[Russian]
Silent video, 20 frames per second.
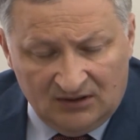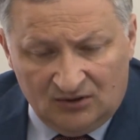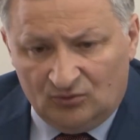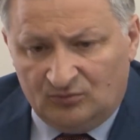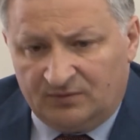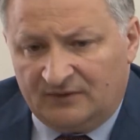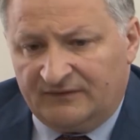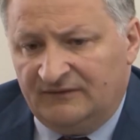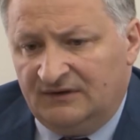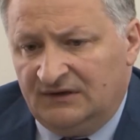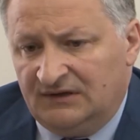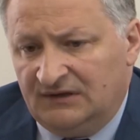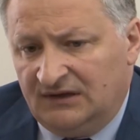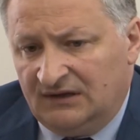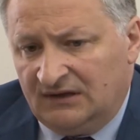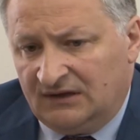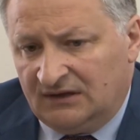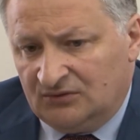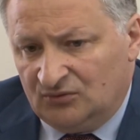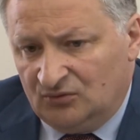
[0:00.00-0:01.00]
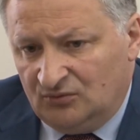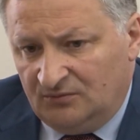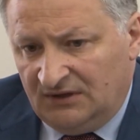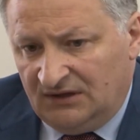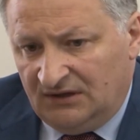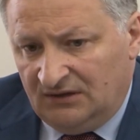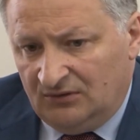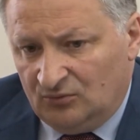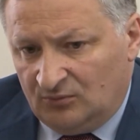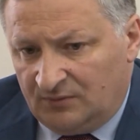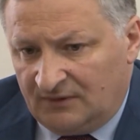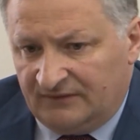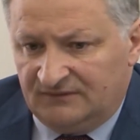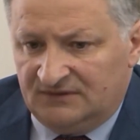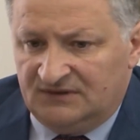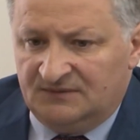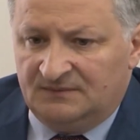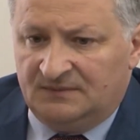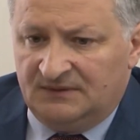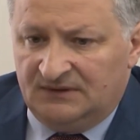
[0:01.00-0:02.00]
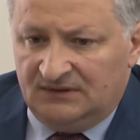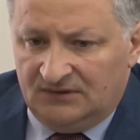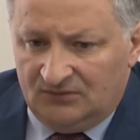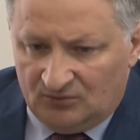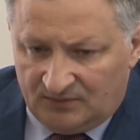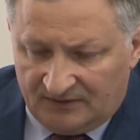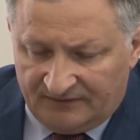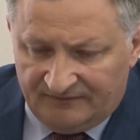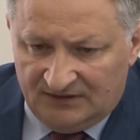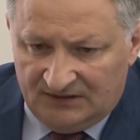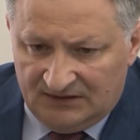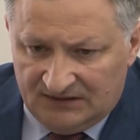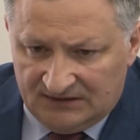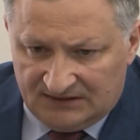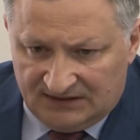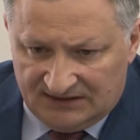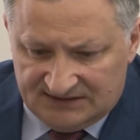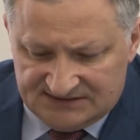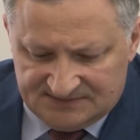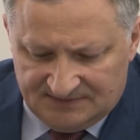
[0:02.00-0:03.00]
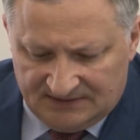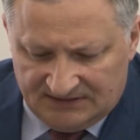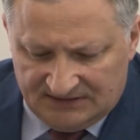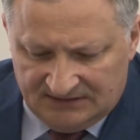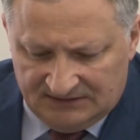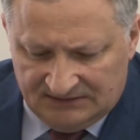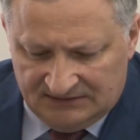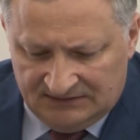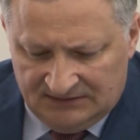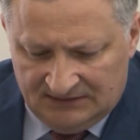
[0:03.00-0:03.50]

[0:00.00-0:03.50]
управление экономики и управление транспорта.